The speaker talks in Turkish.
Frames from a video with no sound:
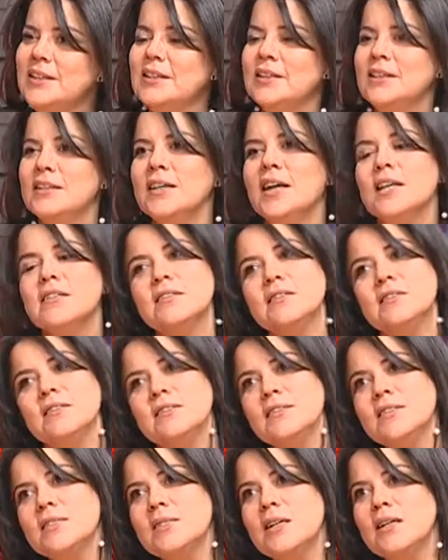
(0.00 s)
E,
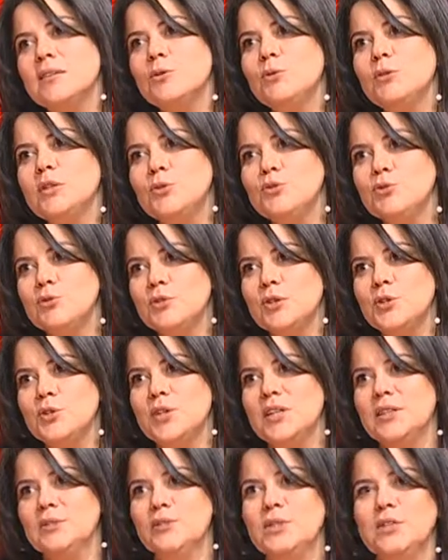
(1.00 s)
katkılarınızdan dolayı çok
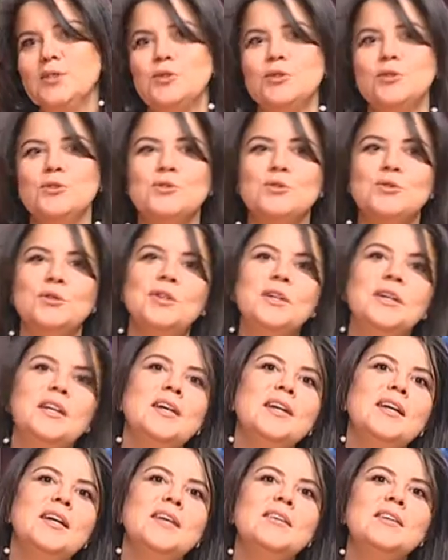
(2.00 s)
teşekkür ediyoruz.
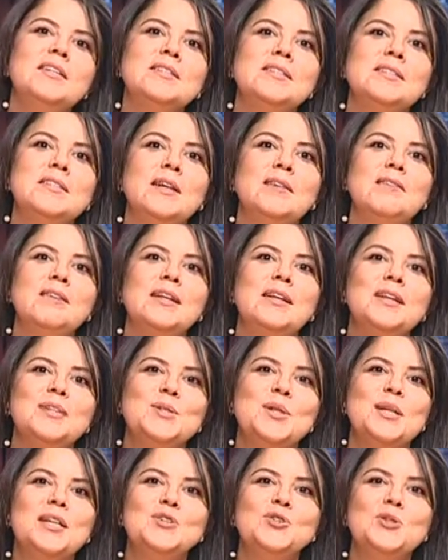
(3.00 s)
Teşekkür evet ederiz. sevgili
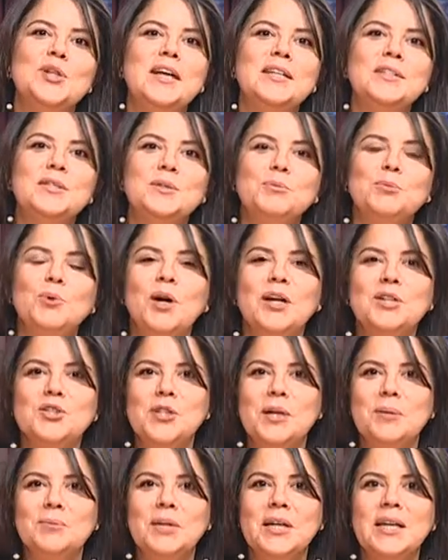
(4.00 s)
izleyiciler bu
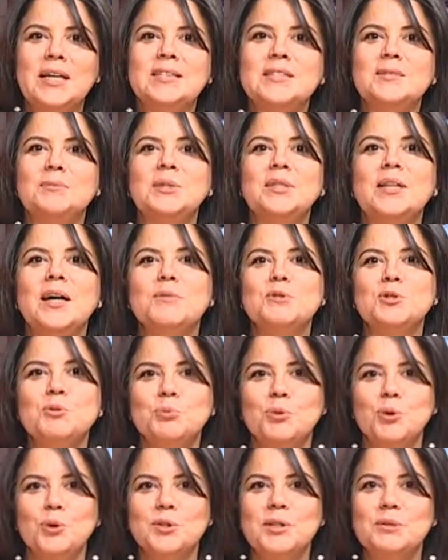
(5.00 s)
akşamda Eğitimin Nabzı
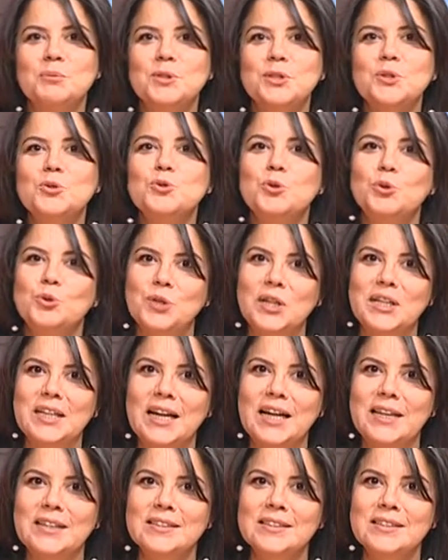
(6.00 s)
programının sonuna
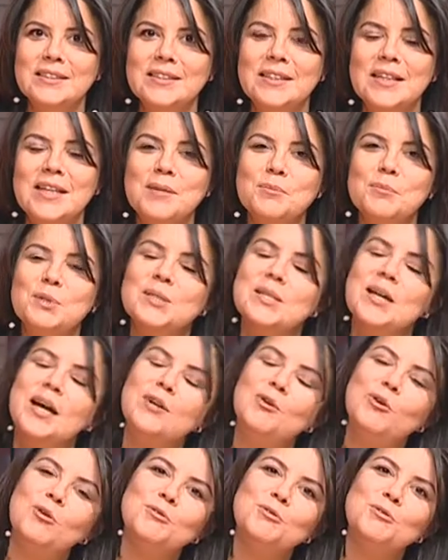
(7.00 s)
geldik.
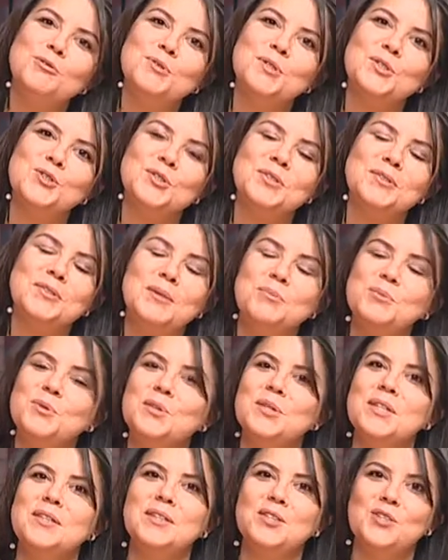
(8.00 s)
Bizlerle olduğunuz için
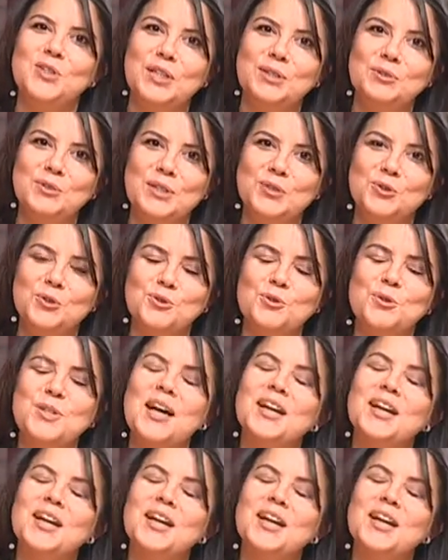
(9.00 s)
hepinize teşekkür ediyoruz.